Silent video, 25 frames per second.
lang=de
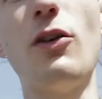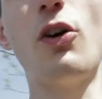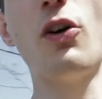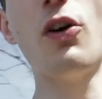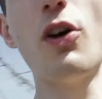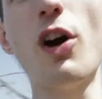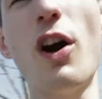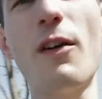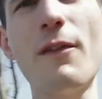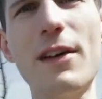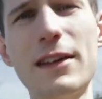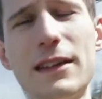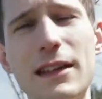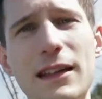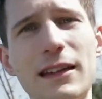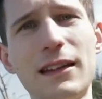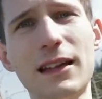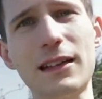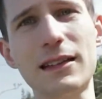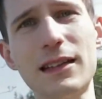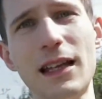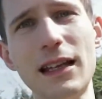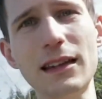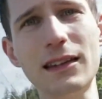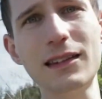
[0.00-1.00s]
noch irgendwas
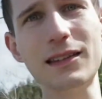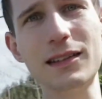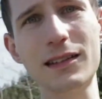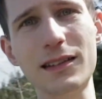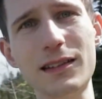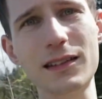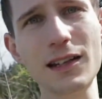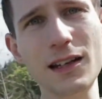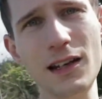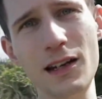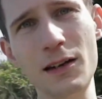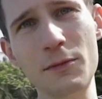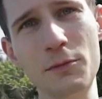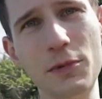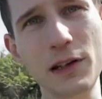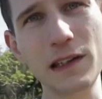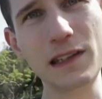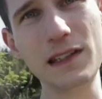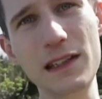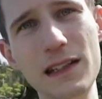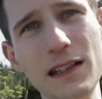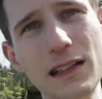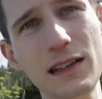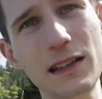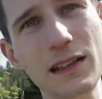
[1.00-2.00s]
Interessantes
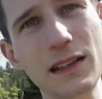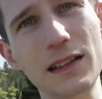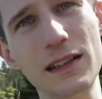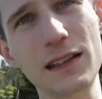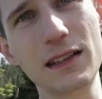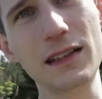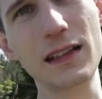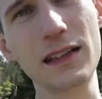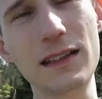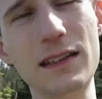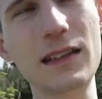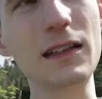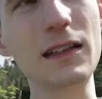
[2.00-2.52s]
passiert, dann